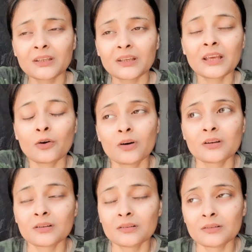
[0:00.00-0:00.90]
है
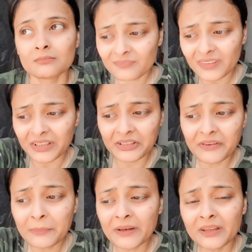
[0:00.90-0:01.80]
और
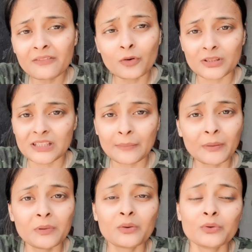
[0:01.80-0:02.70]
इवन मैंने व्हाट्सएप पे
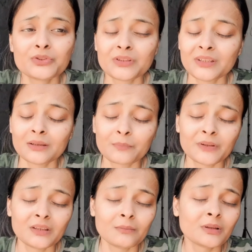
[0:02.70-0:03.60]
भी कुछ नहीं
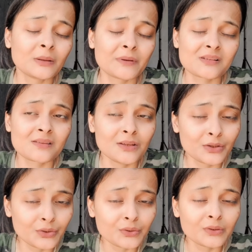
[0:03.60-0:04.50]
अपने मतलब
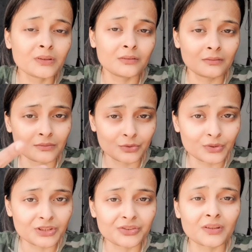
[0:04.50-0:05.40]
नज़दीकी जो
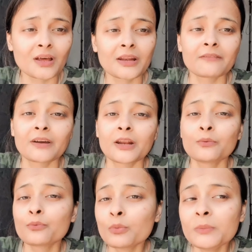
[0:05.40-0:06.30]
रिश्तेदार हैं वगैरह
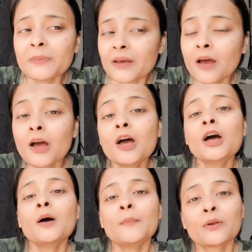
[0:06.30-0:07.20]
उनको भी मैं
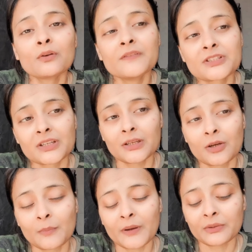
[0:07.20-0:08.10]
बिल्कुल विश नहीं कर
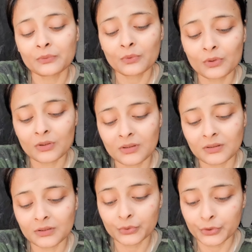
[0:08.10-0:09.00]
पाई हूँ
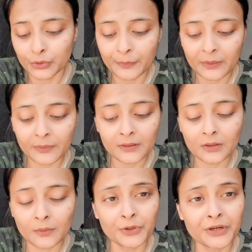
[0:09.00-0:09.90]
और यूट्यूब पे भी
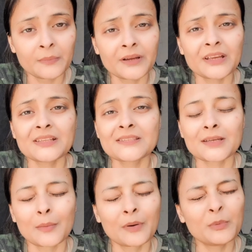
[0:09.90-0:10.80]
कम्युनिटी पर या इंस्टा
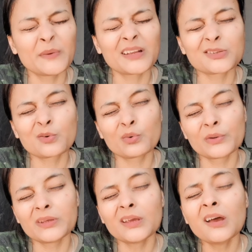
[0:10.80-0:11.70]
पर भी मैंने ऐसा
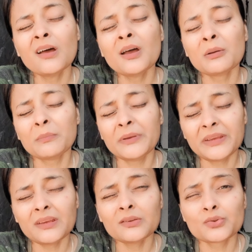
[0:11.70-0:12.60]
कोई
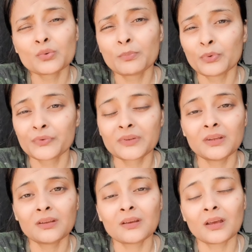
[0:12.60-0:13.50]
भी जो पोस्ट
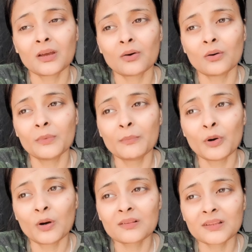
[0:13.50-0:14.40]
नहीं किया है और मैं
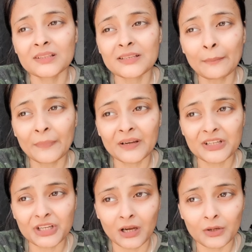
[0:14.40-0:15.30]
बहुत ज़्यादा से
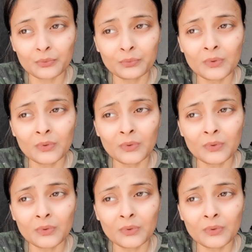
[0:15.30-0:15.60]
परेशान हूँ